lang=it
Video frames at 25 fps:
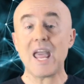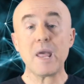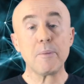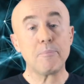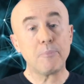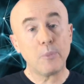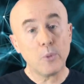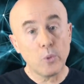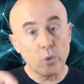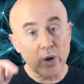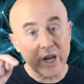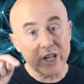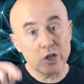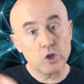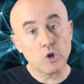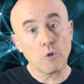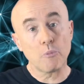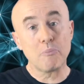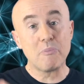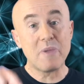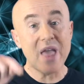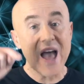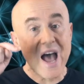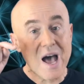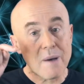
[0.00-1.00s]
Eppure
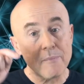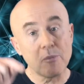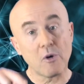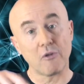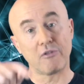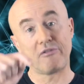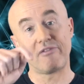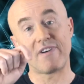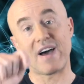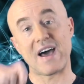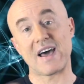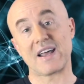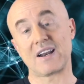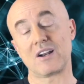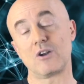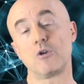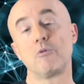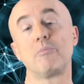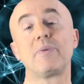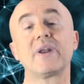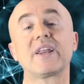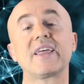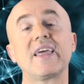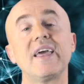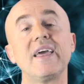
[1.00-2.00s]
dobbiamo farlo
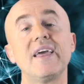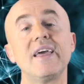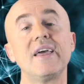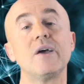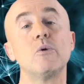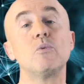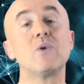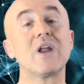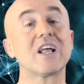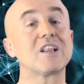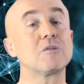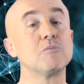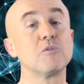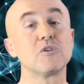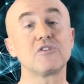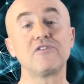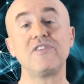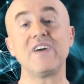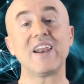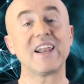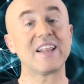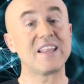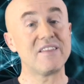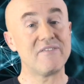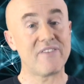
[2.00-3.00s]
perché
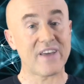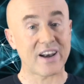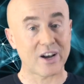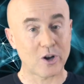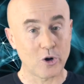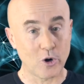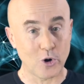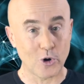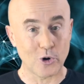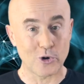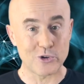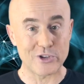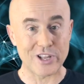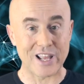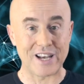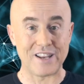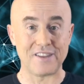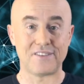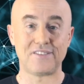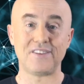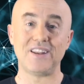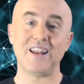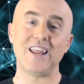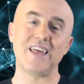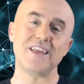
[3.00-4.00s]
un'atmosfera di vergogna e di
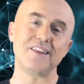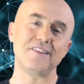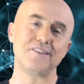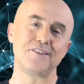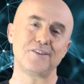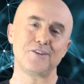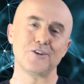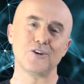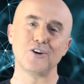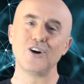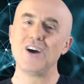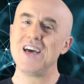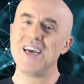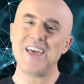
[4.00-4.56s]
silenzio